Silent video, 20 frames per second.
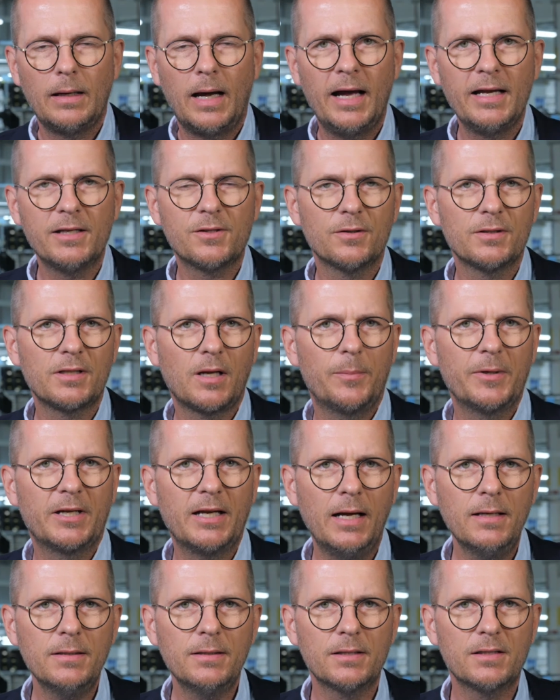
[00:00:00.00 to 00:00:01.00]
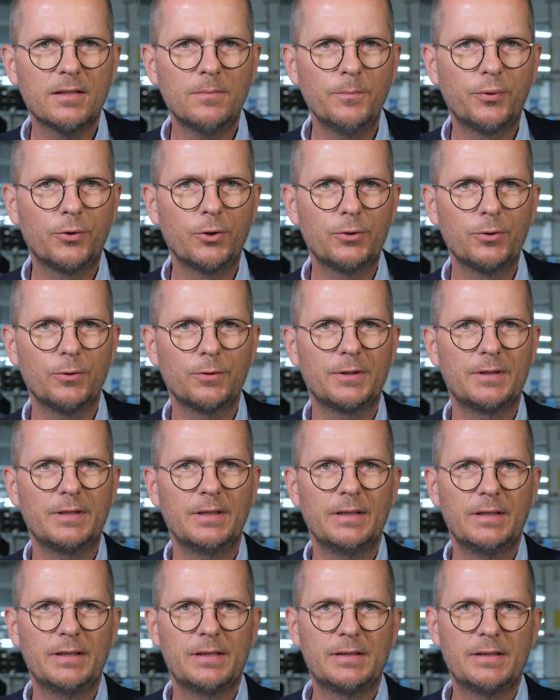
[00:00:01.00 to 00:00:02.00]
Eins unserer bekanntesten Produkte
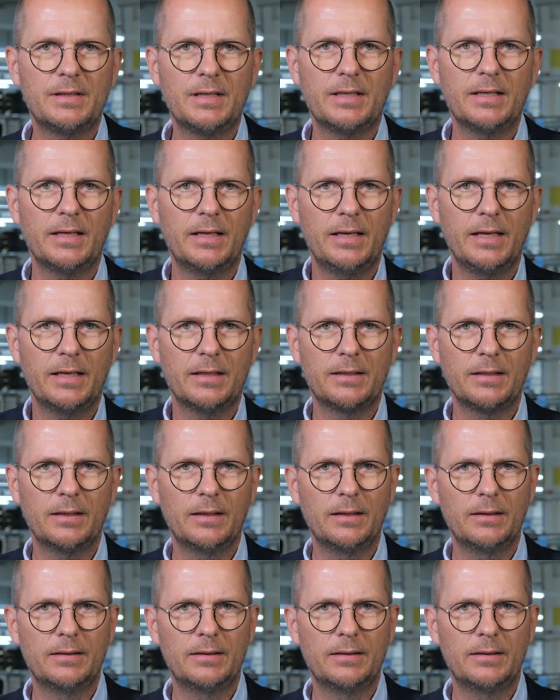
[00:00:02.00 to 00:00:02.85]
ist sicherlich äh,